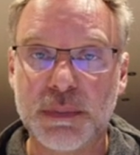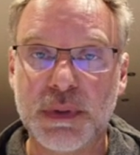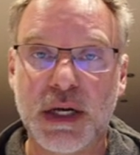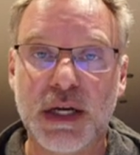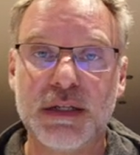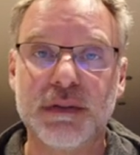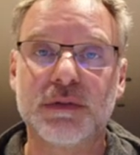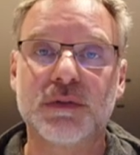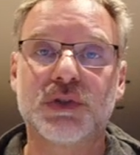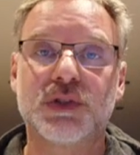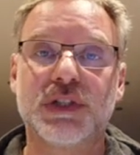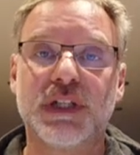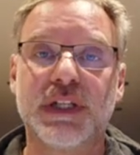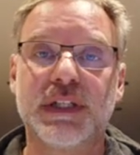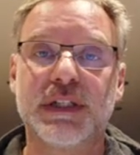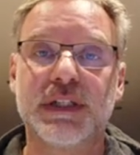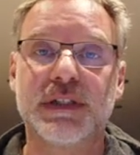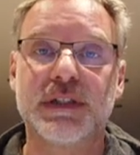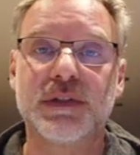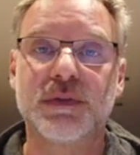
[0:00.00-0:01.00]
nimmt also
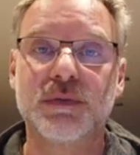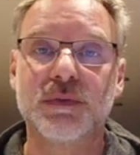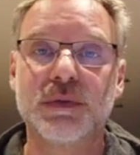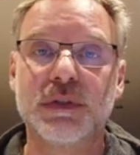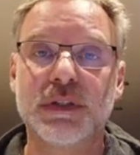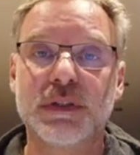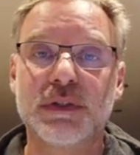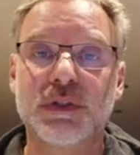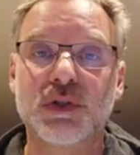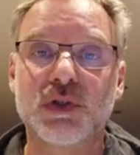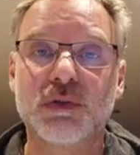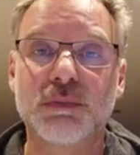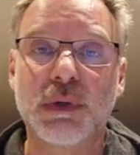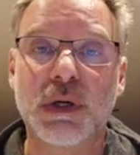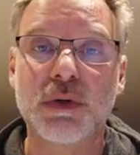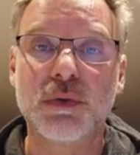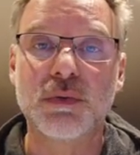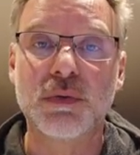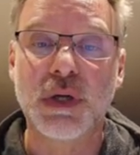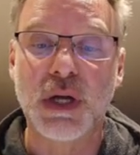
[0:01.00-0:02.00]
stetig zu, das ist schon
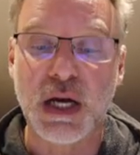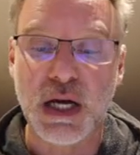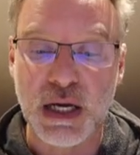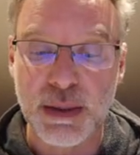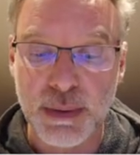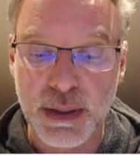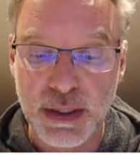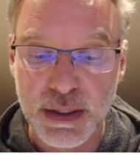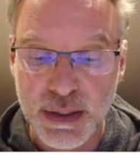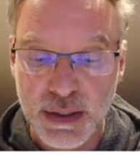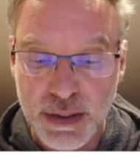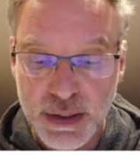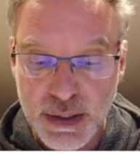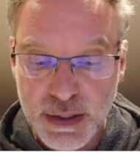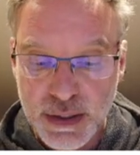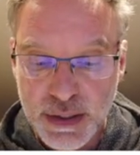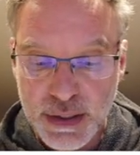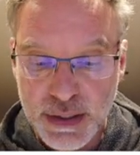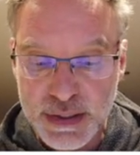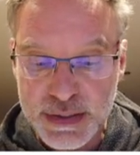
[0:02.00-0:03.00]
mal gut, aber
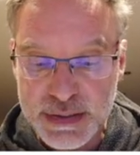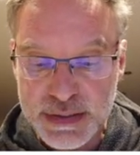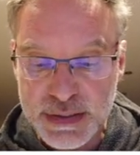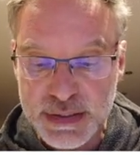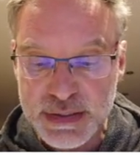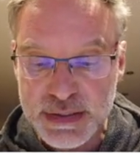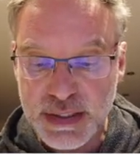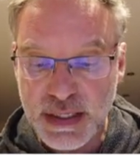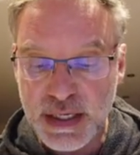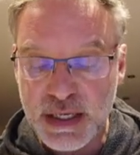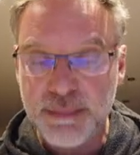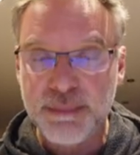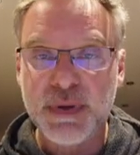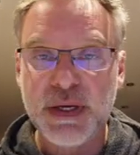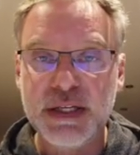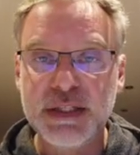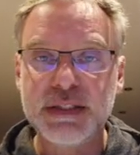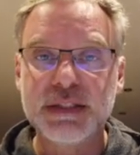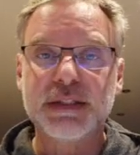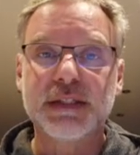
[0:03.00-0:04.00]
es ist eben
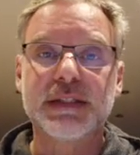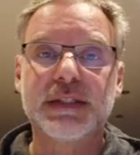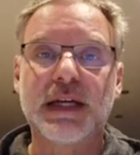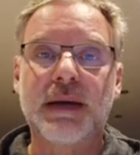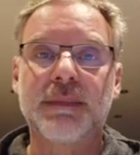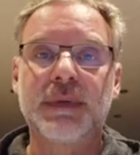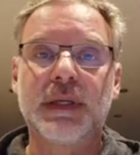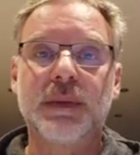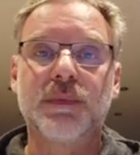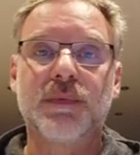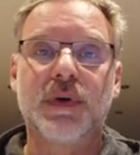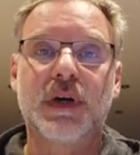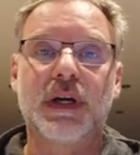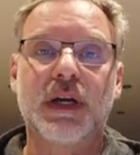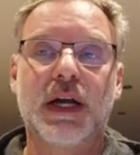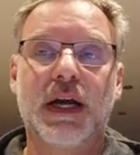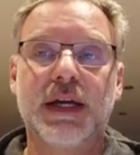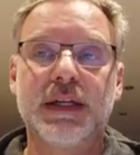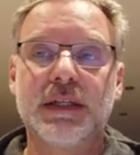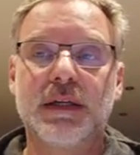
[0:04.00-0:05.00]
insgesamt im
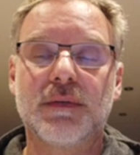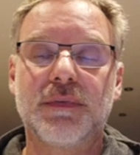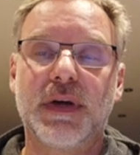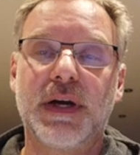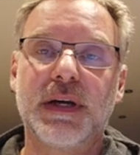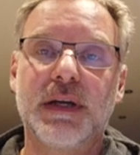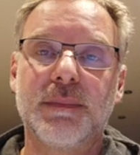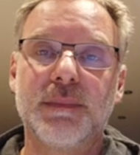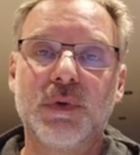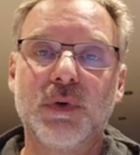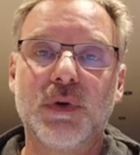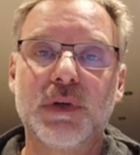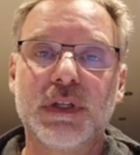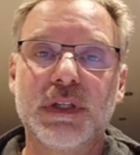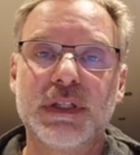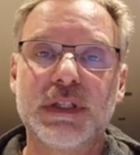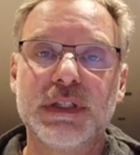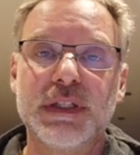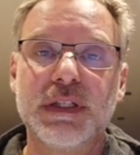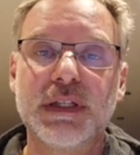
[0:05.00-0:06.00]
Vergleich auf einem
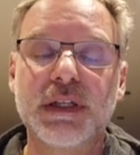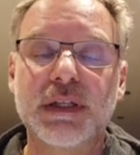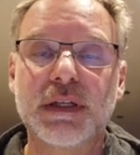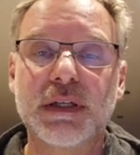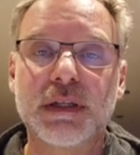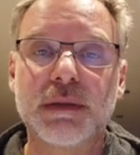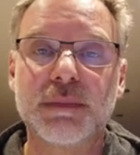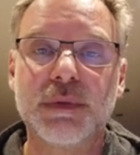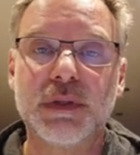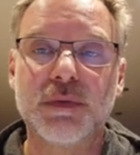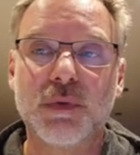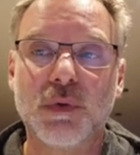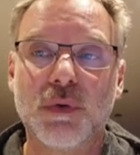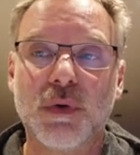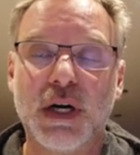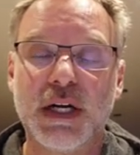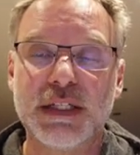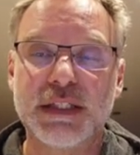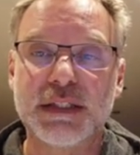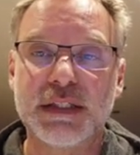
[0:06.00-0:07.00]
deutlich niedrigeren
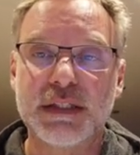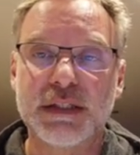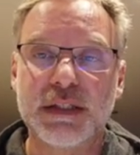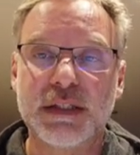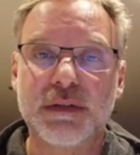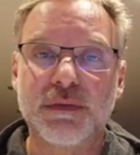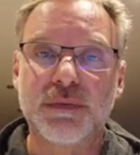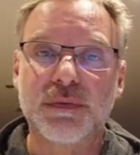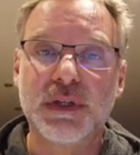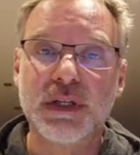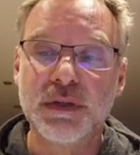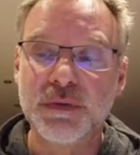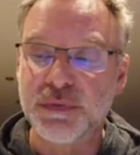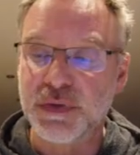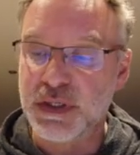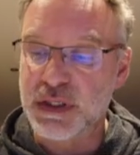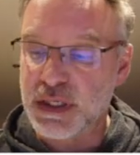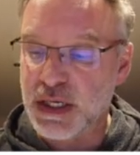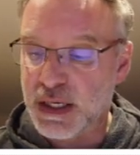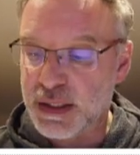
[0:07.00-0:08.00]
Niveau, als das in vielen,
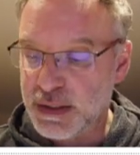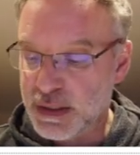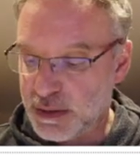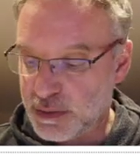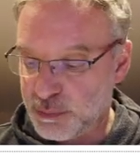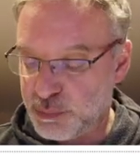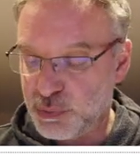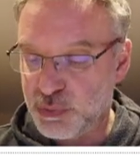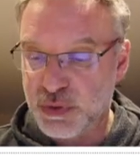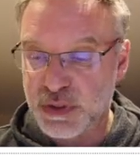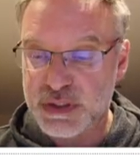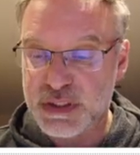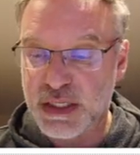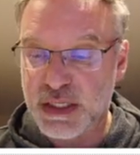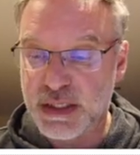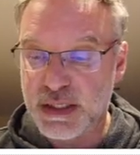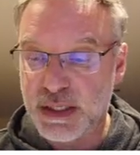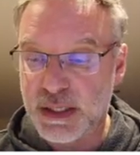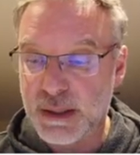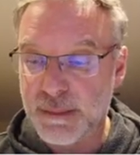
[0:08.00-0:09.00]
vielen anderen
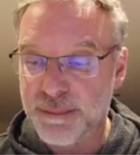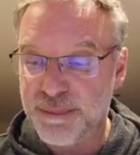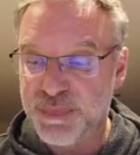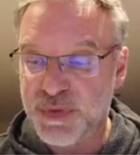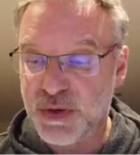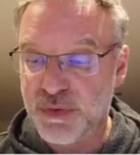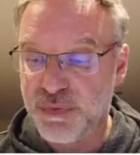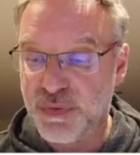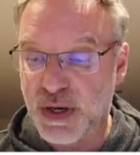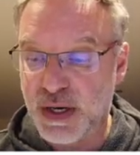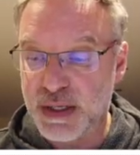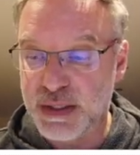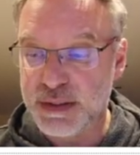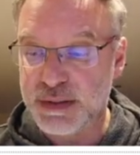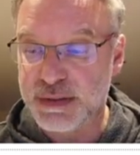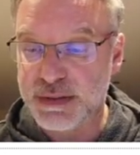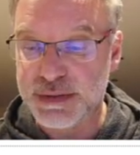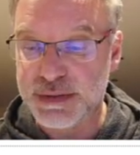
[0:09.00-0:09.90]
Bundesländern der Fall